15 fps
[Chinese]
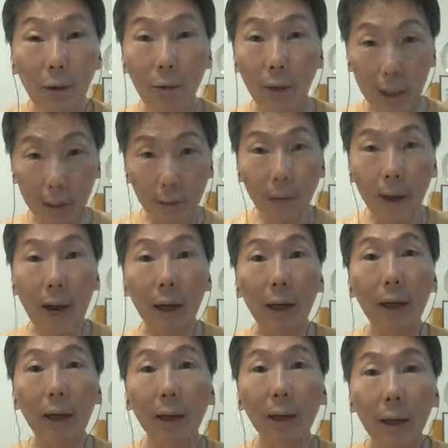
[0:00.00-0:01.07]
我说这边喊
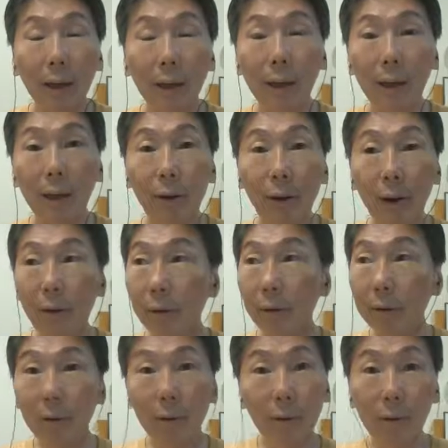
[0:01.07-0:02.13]
可以，因为因
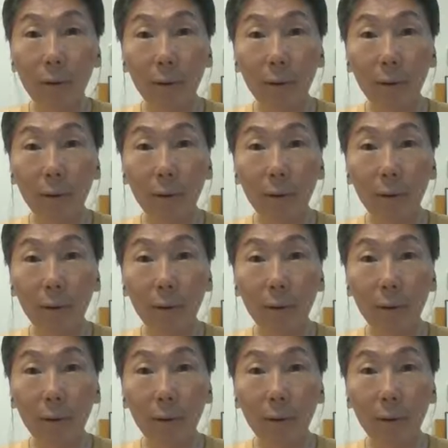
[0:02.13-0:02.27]
为